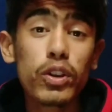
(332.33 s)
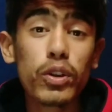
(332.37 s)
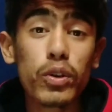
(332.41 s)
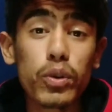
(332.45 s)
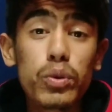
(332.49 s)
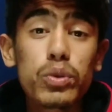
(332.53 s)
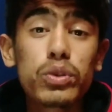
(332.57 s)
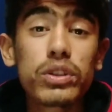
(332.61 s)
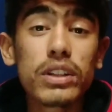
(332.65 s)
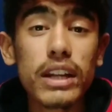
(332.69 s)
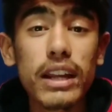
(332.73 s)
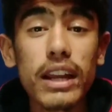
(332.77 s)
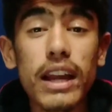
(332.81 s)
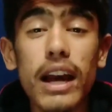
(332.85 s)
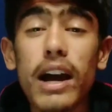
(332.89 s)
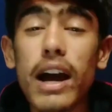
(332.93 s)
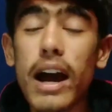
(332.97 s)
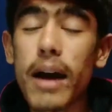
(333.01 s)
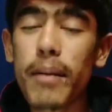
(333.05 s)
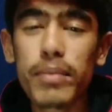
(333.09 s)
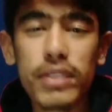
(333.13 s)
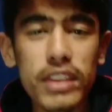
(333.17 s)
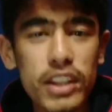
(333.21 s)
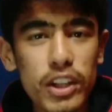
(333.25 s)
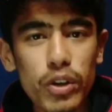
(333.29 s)
तो उसने
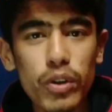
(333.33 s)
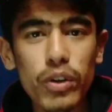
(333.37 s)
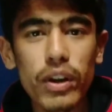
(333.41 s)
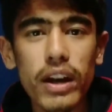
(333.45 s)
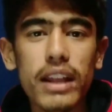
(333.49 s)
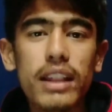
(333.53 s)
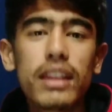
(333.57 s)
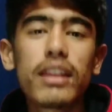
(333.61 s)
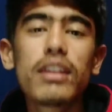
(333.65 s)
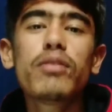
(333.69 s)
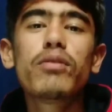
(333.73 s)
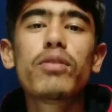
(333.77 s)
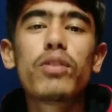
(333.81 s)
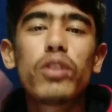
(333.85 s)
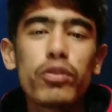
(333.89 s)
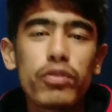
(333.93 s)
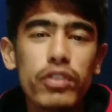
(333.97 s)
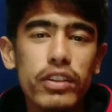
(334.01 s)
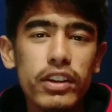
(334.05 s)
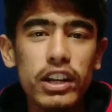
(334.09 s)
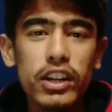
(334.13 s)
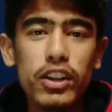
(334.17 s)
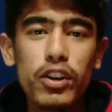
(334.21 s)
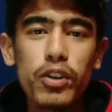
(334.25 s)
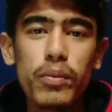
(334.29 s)
हम तीनों गए थे
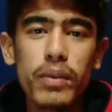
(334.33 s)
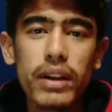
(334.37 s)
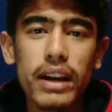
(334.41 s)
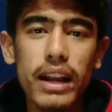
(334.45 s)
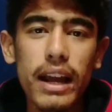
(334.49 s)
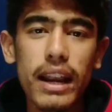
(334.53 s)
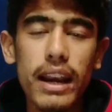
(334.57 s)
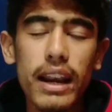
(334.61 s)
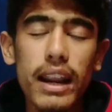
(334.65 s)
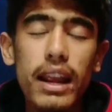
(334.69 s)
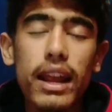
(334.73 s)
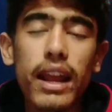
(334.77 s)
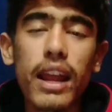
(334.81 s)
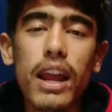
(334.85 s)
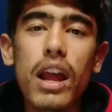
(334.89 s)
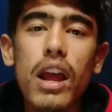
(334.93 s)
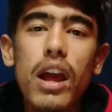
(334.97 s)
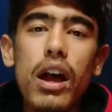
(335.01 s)
वीडियो बनाने